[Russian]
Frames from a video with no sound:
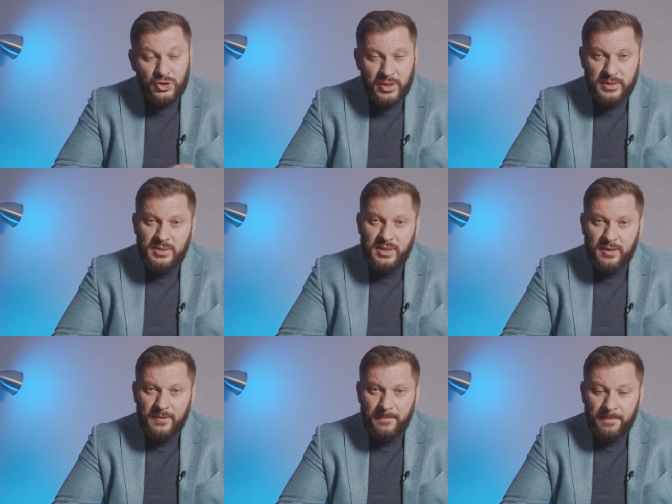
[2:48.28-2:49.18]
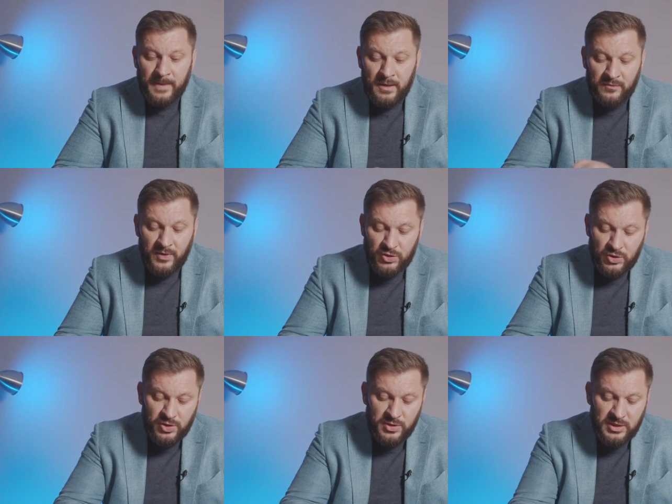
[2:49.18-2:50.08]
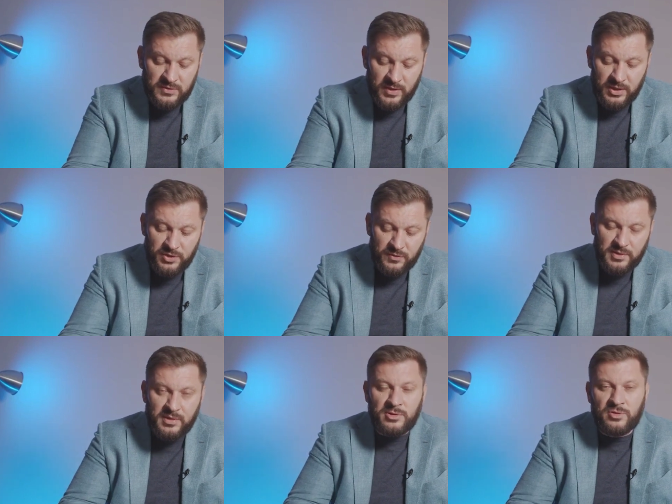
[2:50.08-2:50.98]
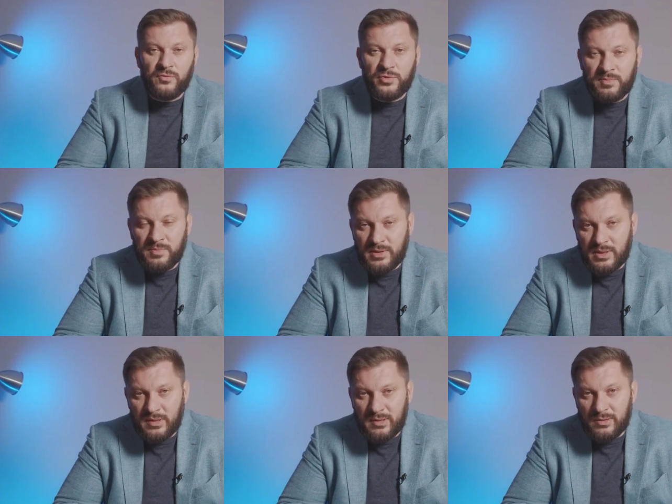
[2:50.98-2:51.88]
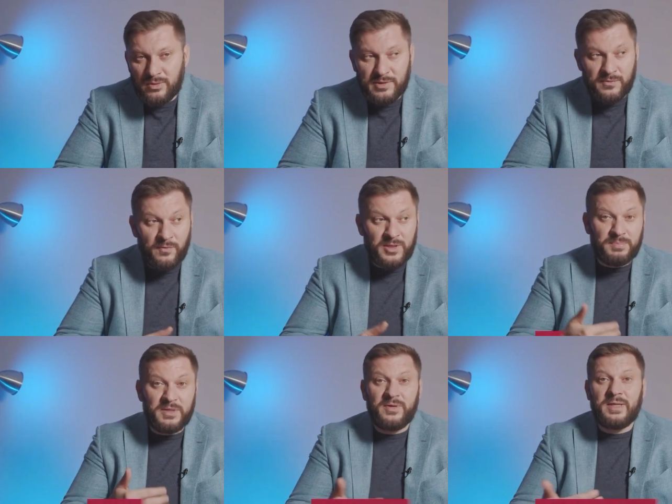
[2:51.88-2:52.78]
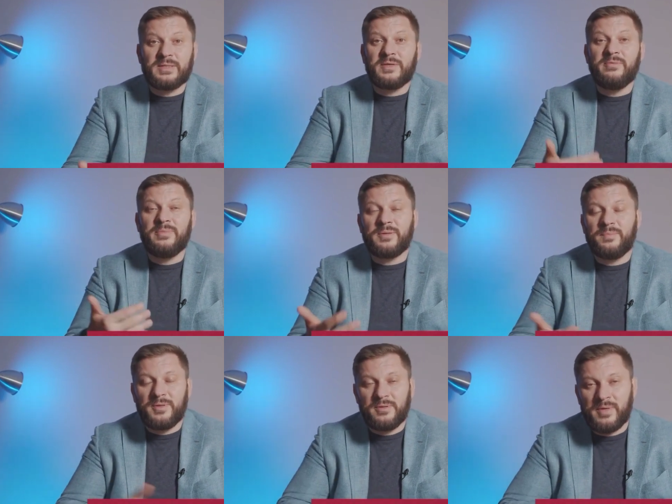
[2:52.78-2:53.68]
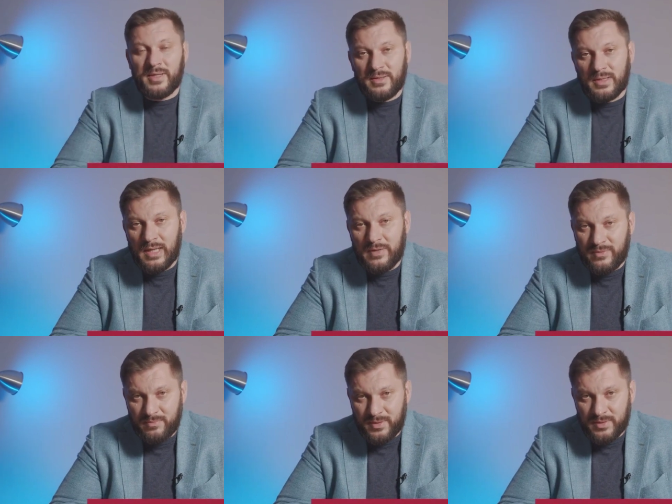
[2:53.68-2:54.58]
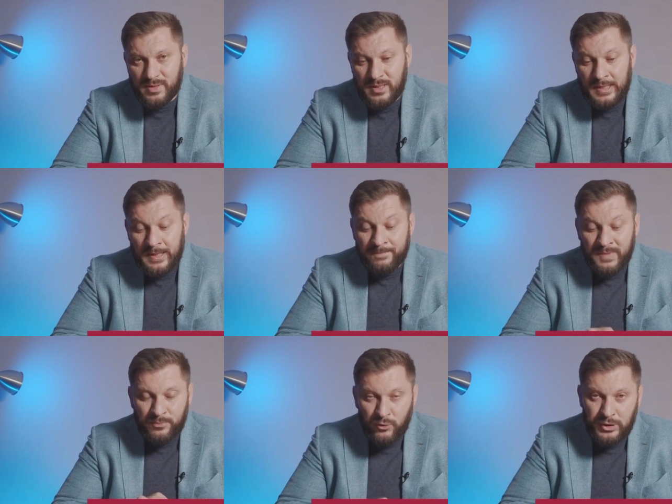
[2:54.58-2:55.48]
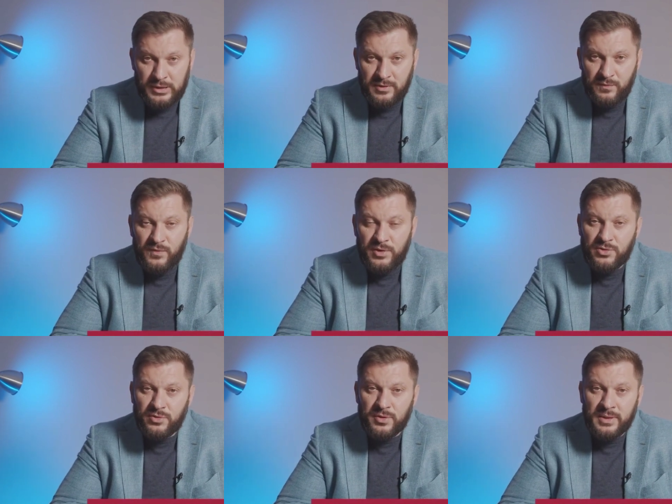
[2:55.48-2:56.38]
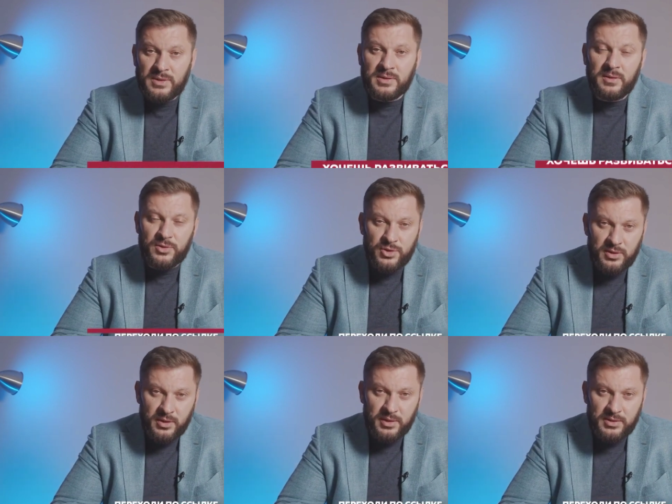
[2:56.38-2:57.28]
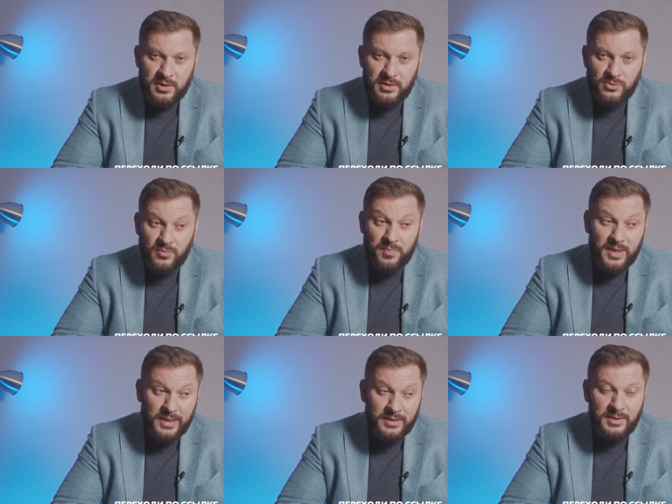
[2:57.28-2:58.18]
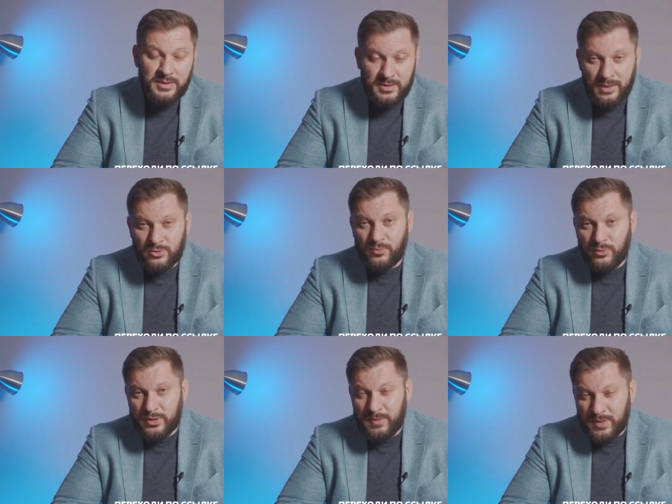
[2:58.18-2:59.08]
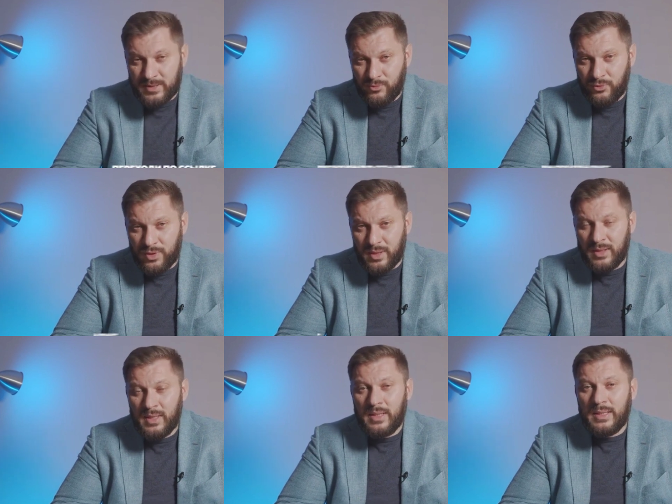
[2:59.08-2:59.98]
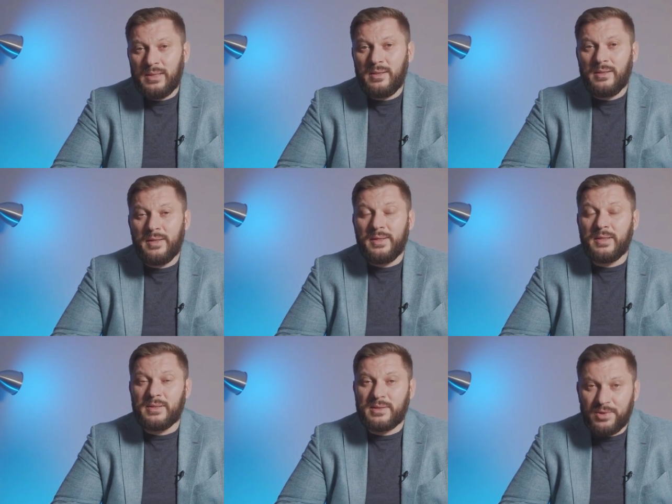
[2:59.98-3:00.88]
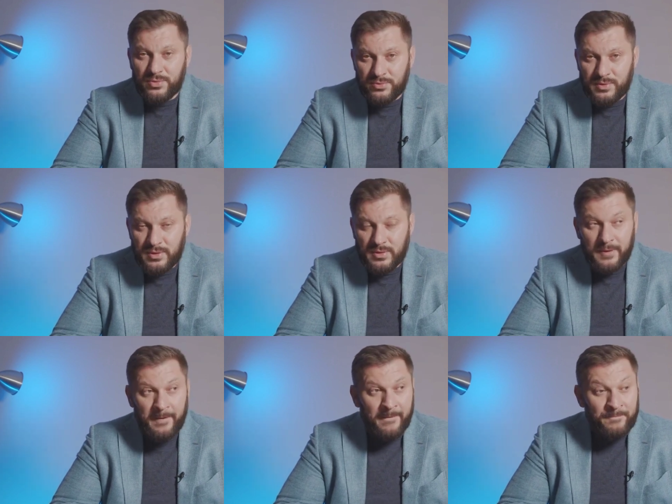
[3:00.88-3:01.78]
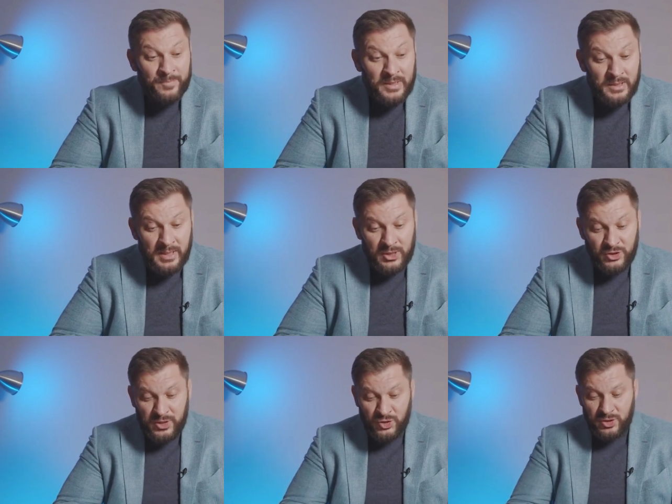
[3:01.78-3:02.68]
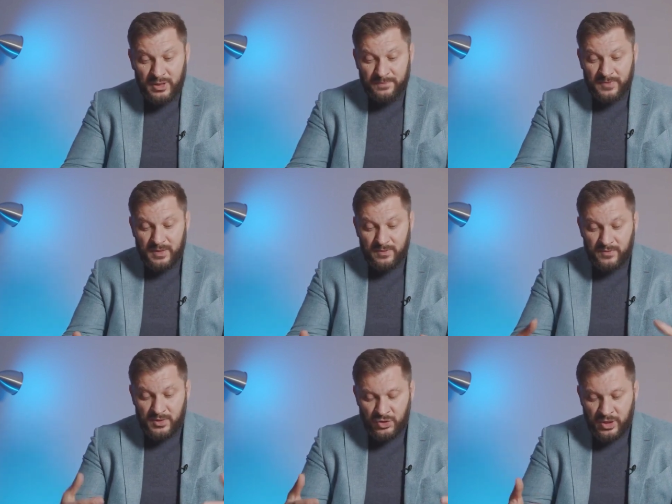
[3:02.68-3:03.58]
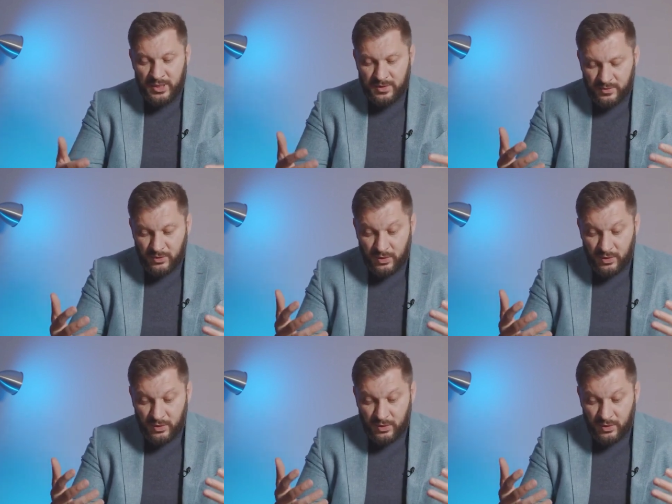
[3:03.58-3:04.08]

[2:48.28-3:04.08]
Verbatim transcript: 6 дней. И ваша жизнь разворачивается на 180 градусов. У вас появляется выбор и понимание, как вам быть. Под этим видео есть ссылочка на регистрацию. Переходите сразу после просмотра и регистрируйтесь. Итак, женщина встречает,